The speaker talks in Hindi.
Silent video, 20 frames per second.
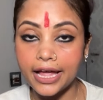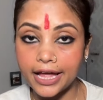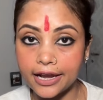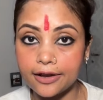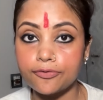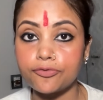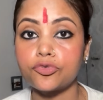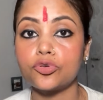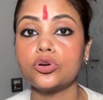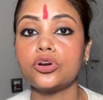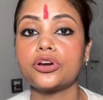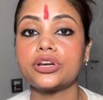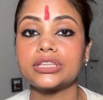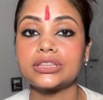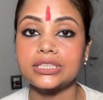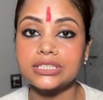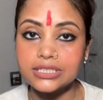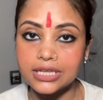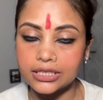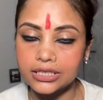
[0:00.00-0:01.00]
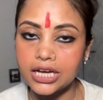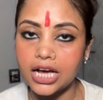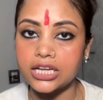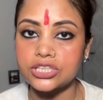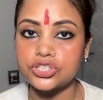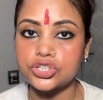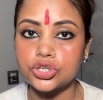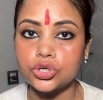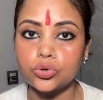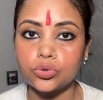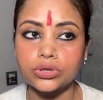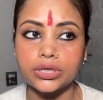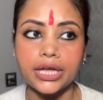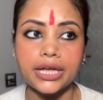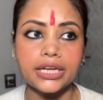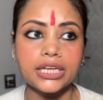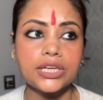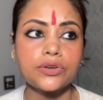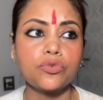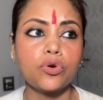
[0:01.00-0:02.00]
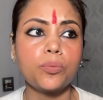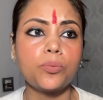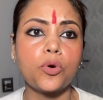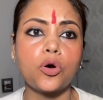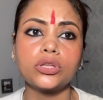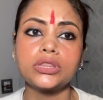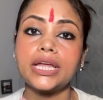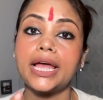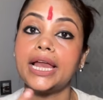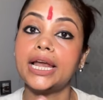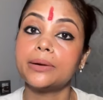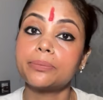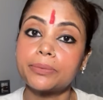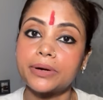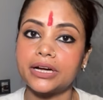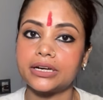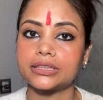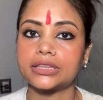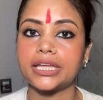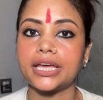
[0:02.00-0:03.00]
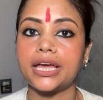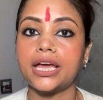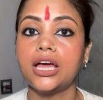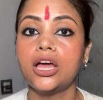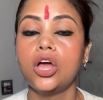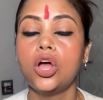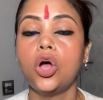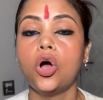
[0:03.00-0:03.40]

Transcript: हेल्पफुल और इतने ज़्यादा अच्छे होते हैं कि वो बहुत हेल्प करते हैं